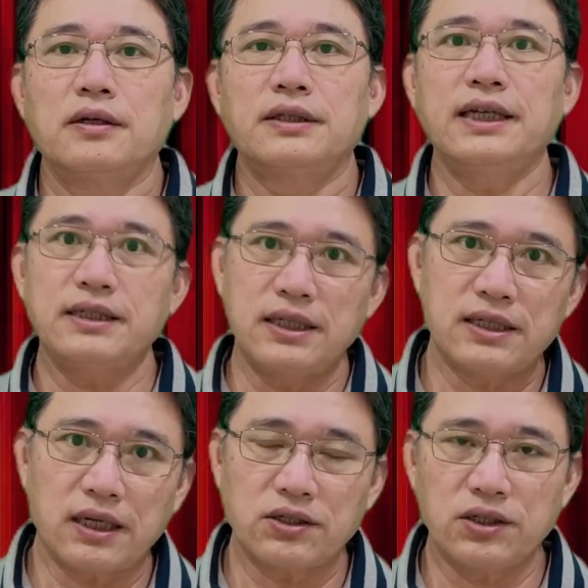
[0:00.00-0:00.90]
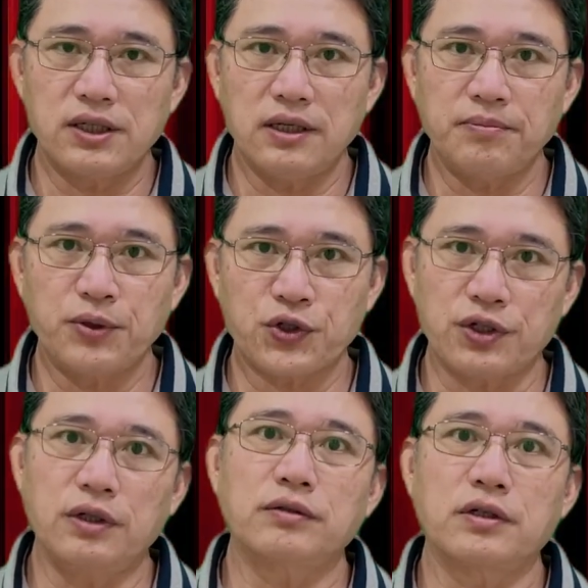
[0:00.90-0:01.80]
电器长时间不使
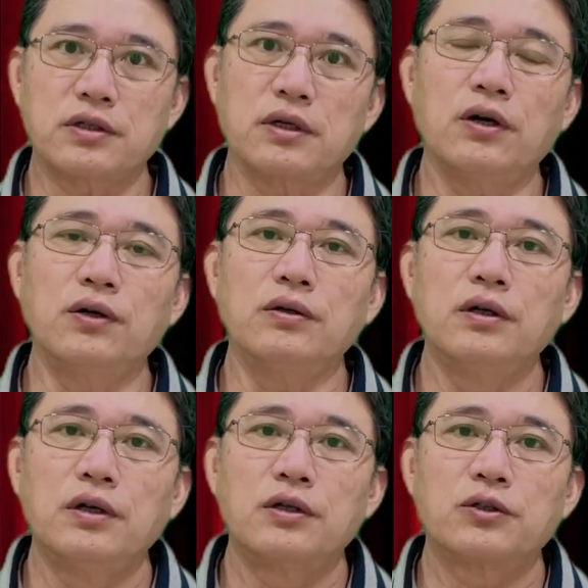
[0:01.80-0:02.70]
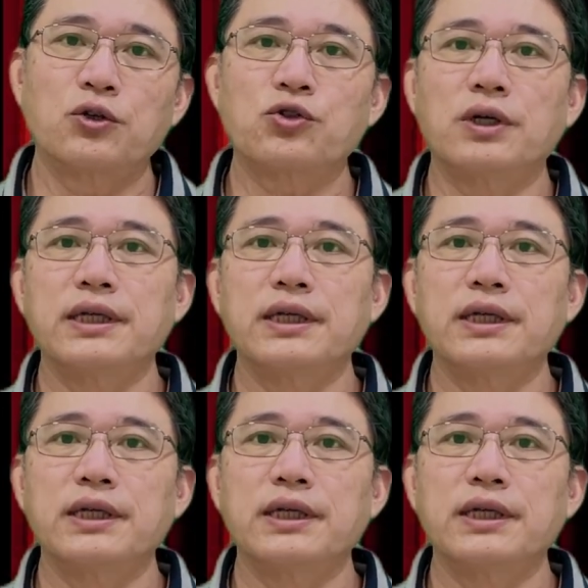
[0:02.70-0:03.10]
用的时候，都说